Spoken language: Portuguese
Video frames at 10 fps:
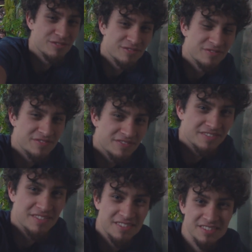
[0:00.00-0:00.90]
Você tá
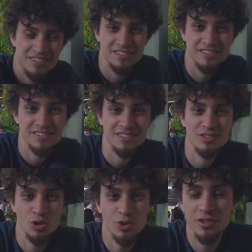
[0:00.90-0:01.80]
ansioso?
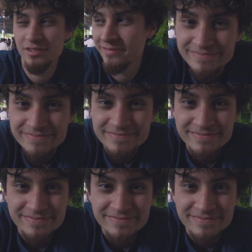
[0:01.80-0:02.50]
Tô. Quanto?